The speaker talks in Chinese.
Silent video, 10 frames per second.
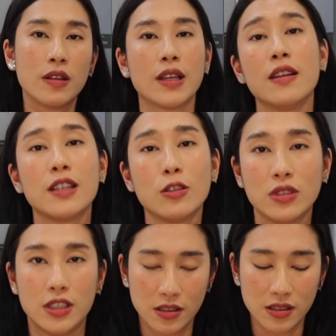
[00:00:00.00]
当你在做
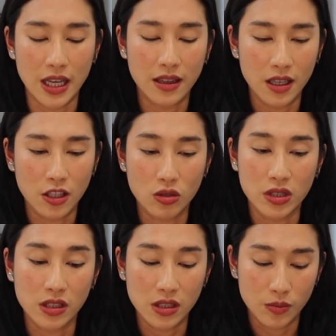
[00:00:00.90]
西式餐点，尤
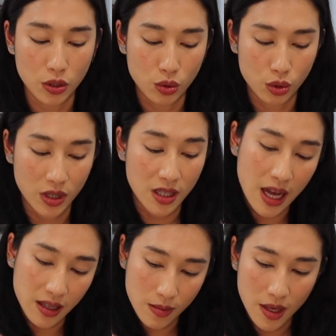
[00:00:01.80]
其是譬如说意
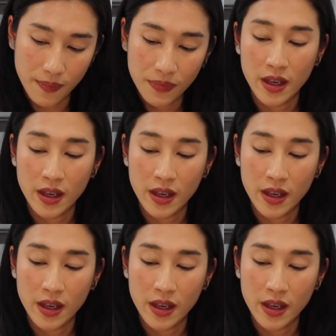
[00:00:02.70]
大利面、